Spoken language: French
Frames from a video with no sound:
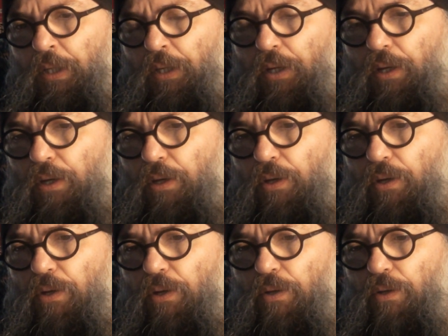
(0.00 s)

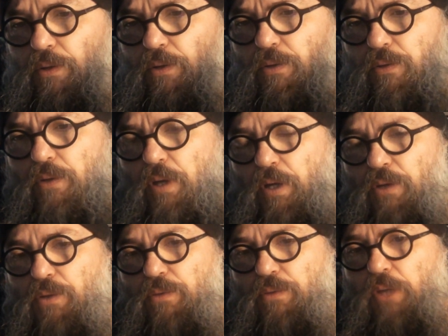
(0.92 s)
euh,
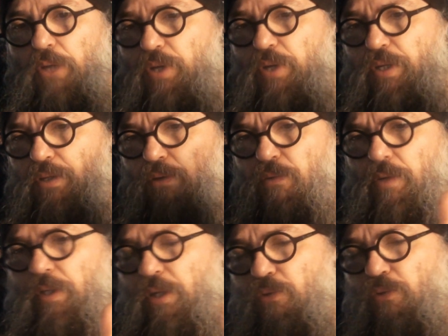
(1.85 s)
un
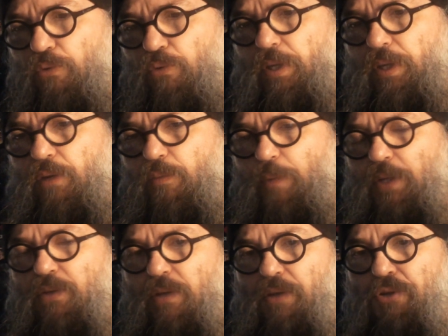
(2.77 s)
adolescent, un adulte et une
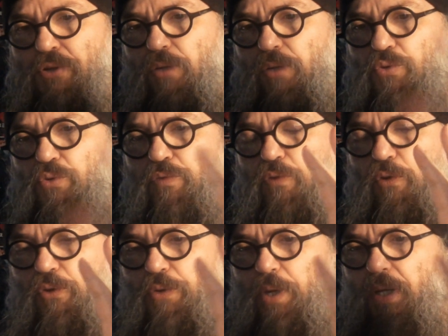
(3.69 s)
personne âgée, dont je veux
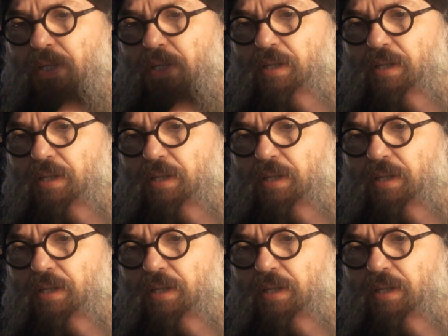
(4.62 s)
recueillir les